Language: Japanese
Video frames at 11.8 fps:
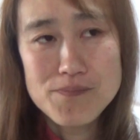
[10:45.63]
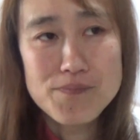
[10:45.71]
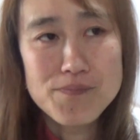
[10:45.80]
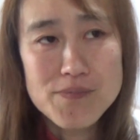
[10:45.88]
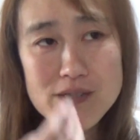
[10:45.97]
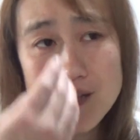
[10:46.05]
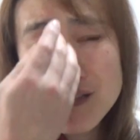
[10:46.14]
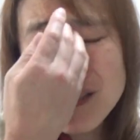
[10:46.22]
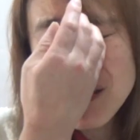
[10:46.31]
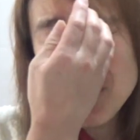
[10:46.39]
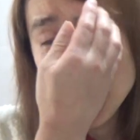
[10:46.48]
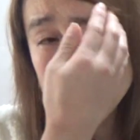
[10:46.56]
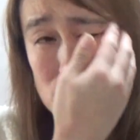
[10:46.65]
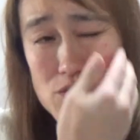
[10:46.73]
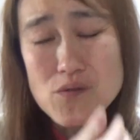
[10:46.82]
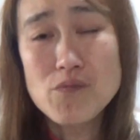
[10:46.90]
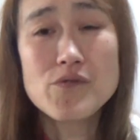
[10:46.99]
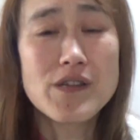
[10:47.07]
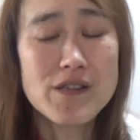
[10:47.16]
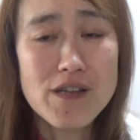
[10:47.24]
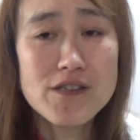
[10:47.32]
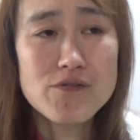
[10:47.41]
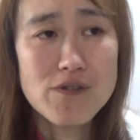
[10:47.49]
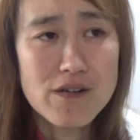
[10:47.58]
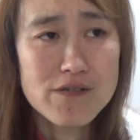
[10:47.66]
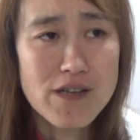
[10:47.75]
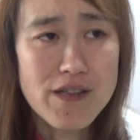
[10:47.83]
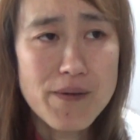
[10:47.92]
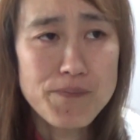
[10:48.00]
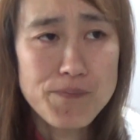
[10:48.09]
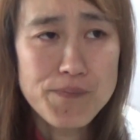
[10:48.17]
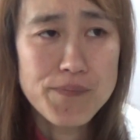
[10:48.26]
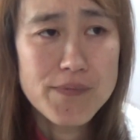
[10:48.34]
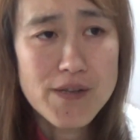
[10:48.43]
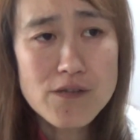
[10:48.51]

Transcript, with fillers: うん。3000多分安いと思うねんね、中学生で。うん。